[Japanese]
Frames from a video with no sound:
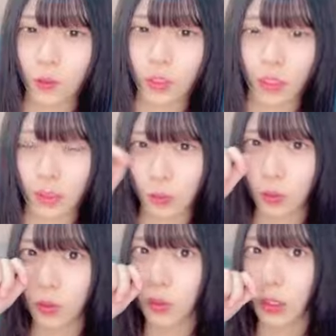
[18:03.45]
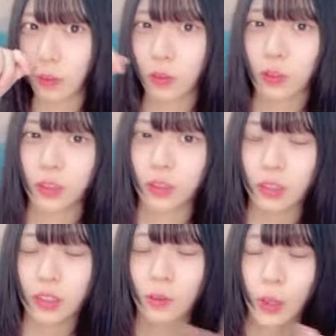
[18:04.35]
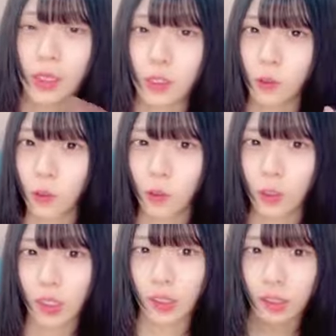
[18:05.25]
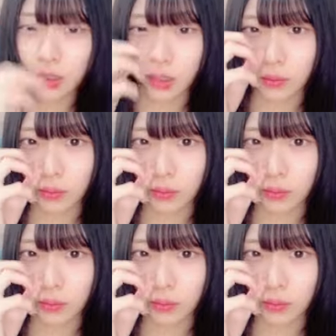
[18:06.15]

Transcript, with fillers: 動画はもう特にもう素晴らしい高評価って感じ